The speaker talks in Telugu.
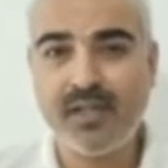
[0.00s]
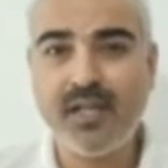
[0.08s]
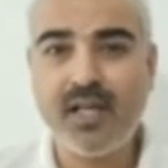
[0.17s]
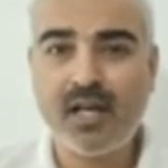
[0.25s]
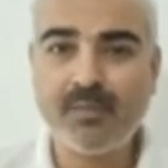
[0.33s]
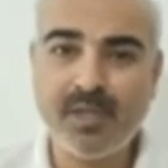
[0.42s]

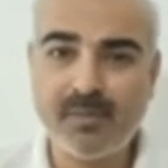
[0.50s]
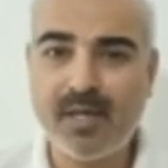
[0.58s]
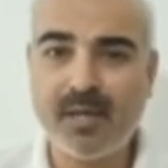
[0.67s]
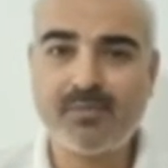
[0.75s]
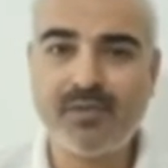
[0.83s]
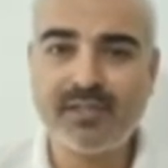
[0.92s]

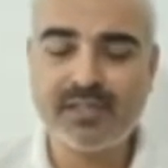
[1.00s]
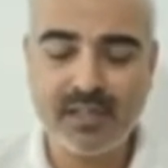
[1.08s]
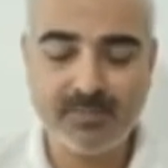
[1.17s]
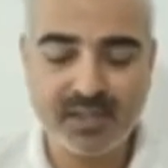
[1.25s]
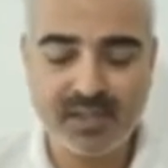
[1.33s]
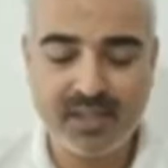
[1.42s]
ముఖ్యంగా
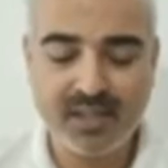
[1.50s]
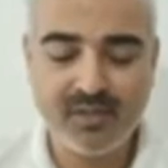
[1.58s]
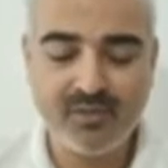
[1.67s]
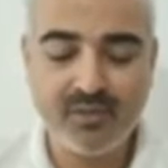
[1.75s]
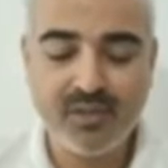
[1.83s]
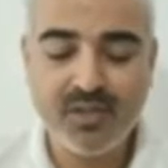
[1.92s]
అంగ
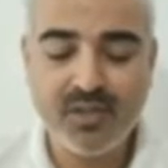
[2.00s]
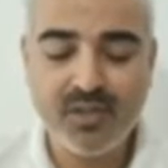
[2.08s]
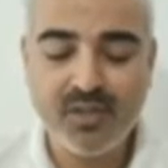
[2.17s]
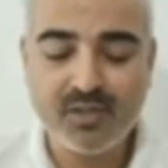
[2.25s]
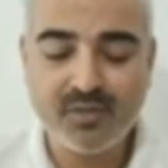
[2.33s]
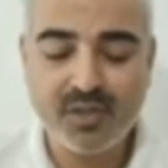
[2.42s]

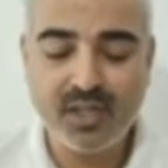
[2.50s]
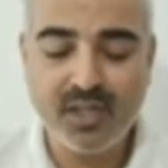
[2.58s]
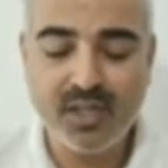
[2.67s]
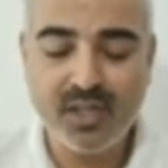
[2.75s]
యోగాసన